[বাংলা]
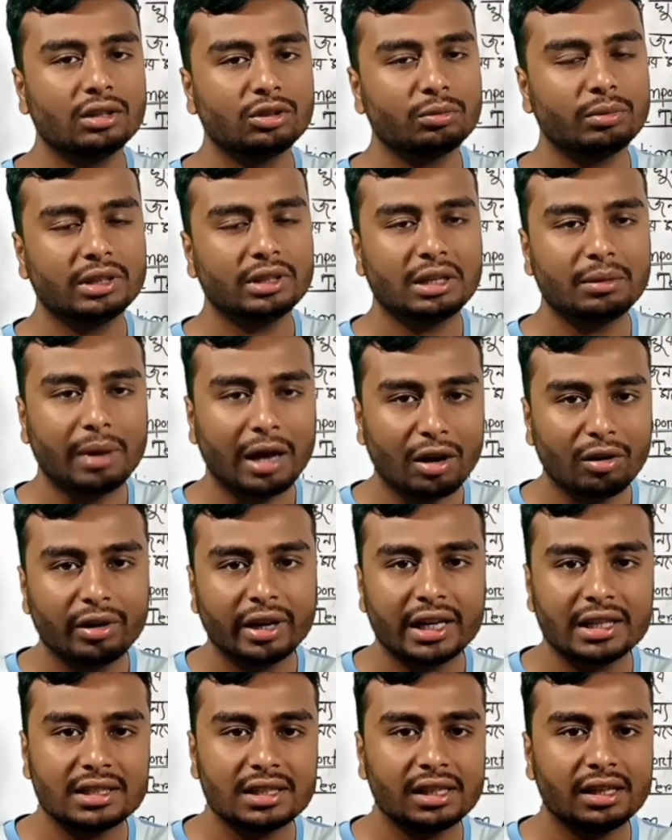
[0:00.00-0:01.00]
তোমাদের ভালো
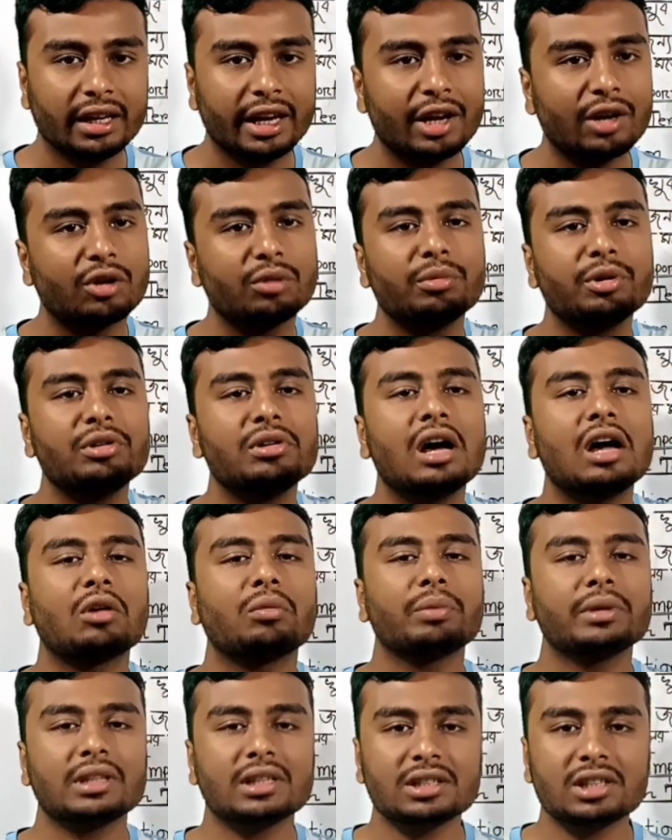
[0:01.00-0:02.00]
লেগেছে এরকম ভিডিও আরও
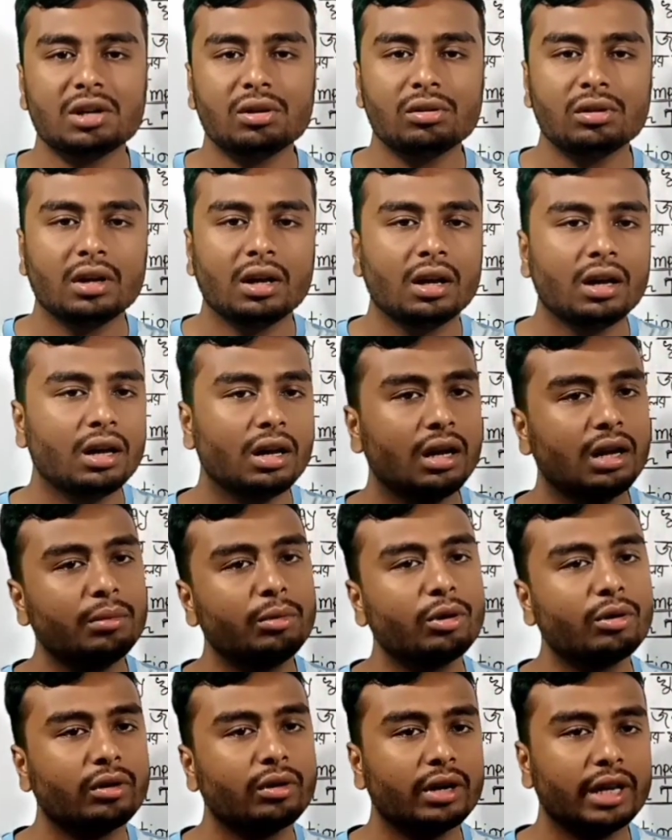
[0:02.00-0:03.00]
পেতে চাও
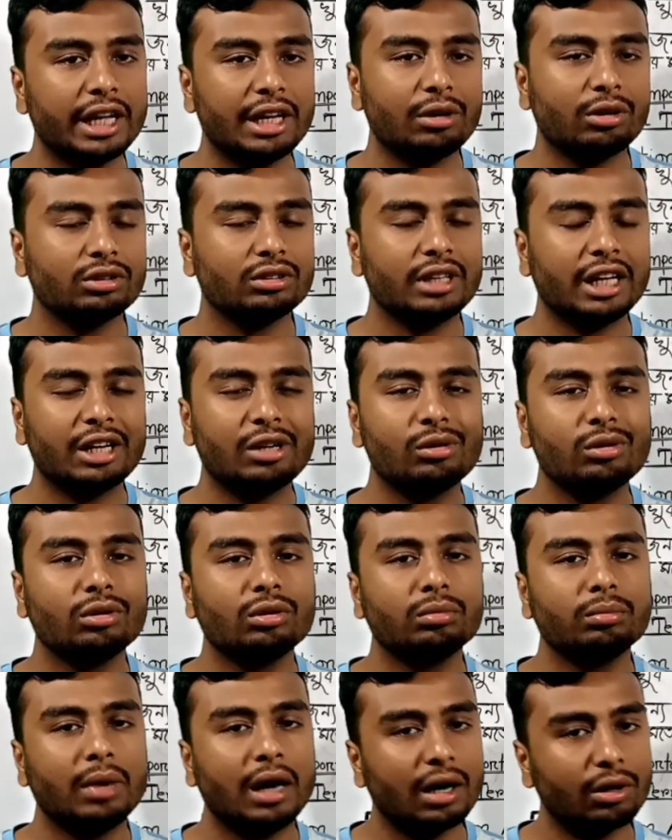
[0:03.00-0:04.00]
এবং এই অধ্যায়গুলো
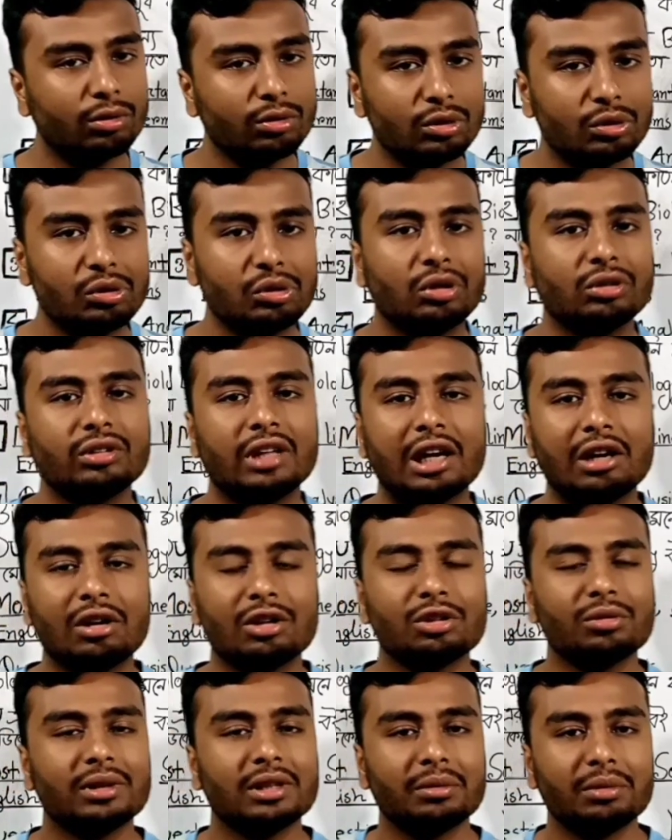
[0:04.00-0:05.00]
বা কোন কোন অধ্যায়গুলো
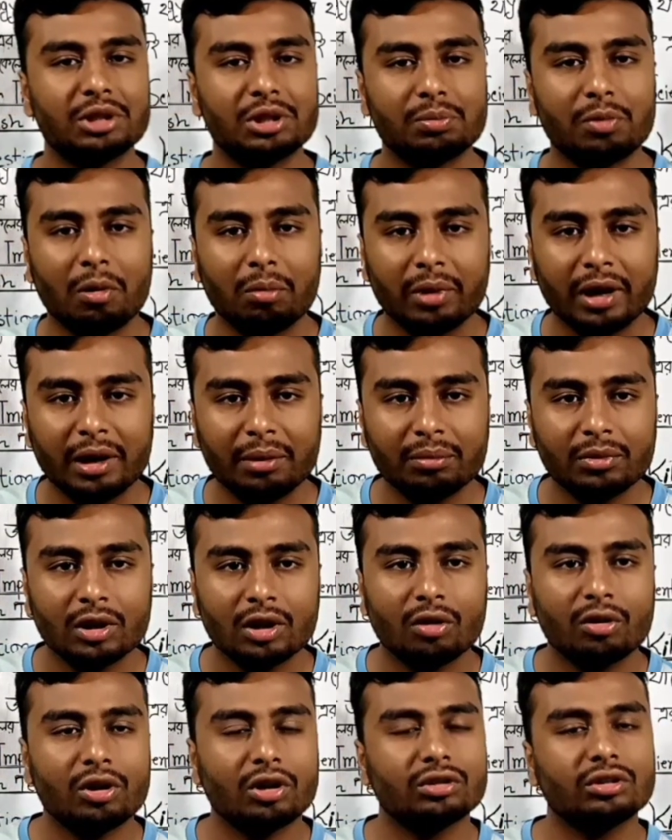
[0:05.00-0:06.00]
তোমাদের বেশি প্রবলেম
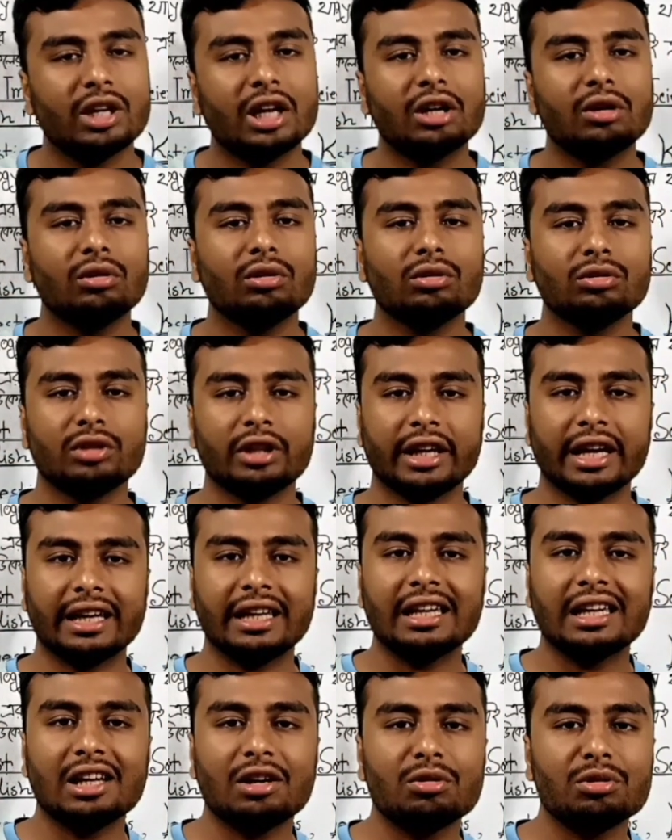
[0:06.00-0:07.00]
ওই অধ্যায়গুলো থেকে কি
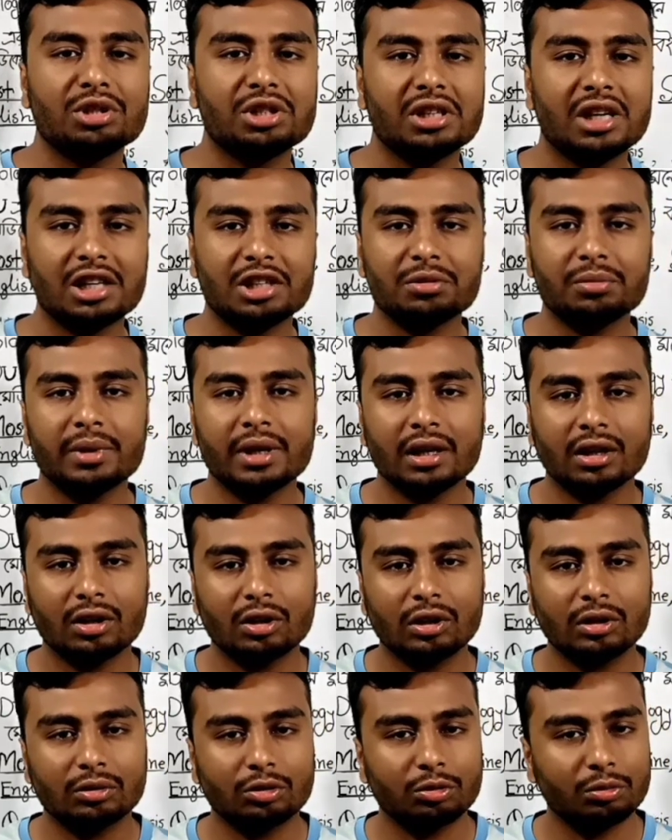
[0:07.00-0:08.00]
কি কোশ্চিন আসবে
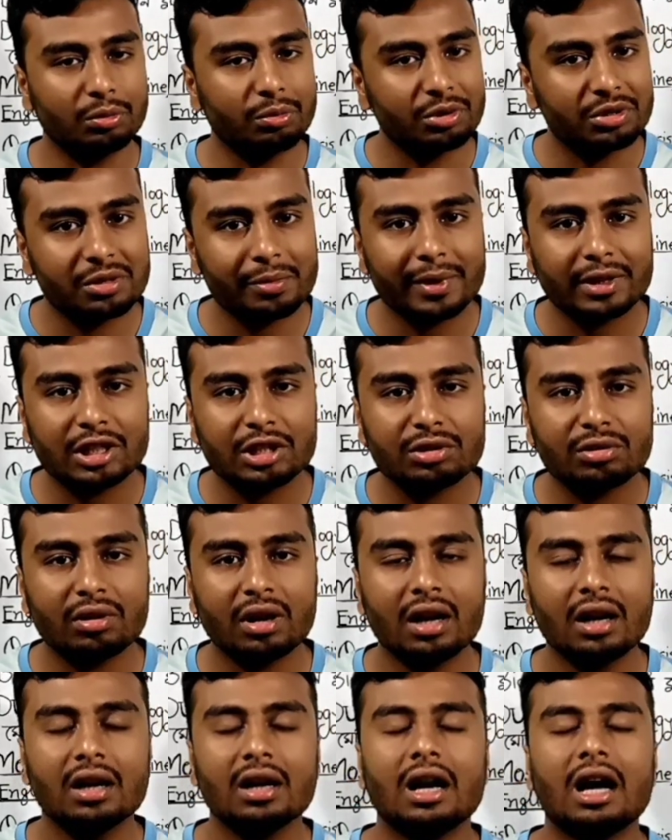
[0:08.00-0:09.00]
তুমি বুঝতে পারতেছো না
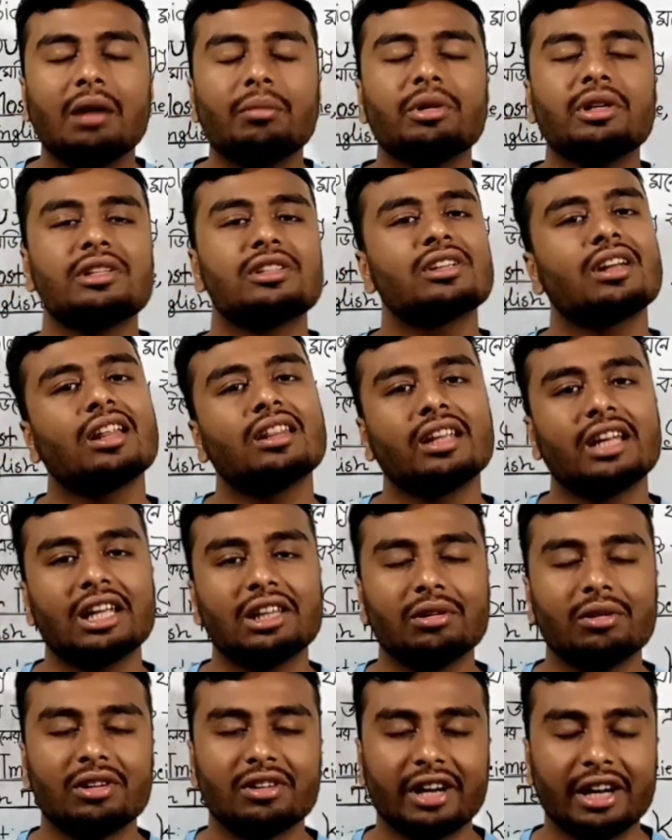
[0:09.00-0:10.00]
আমি ইনশাল্লাহ দেখে
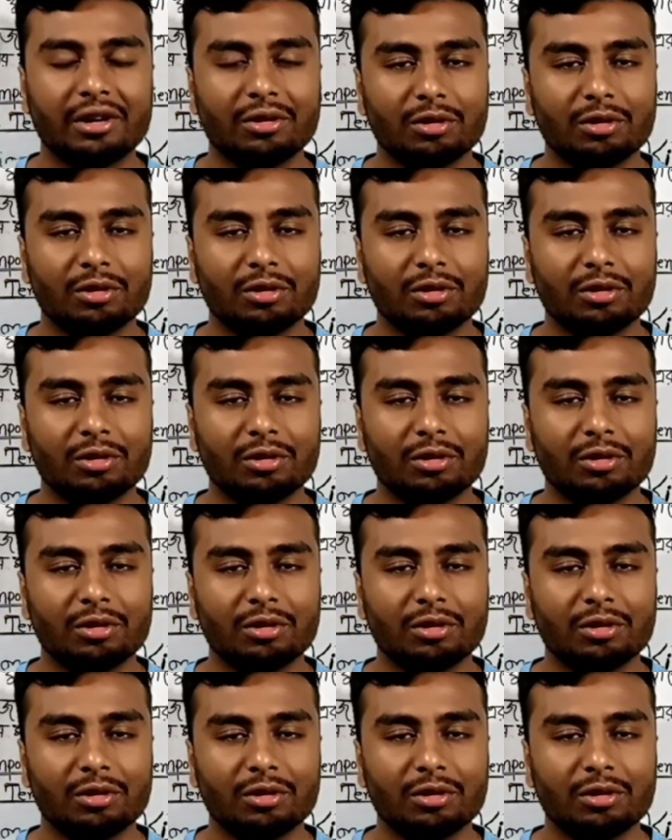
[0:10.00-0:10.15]
দেওয়া ট্রাই